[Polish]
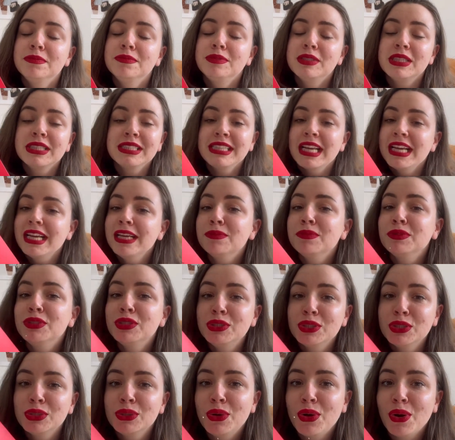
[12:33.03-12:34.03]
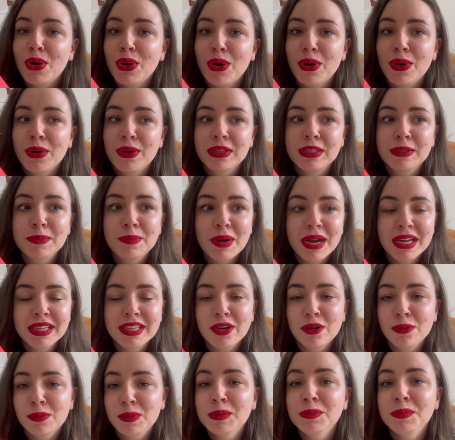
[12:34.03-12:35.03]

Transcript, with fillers: przestaje być tylko dbanie o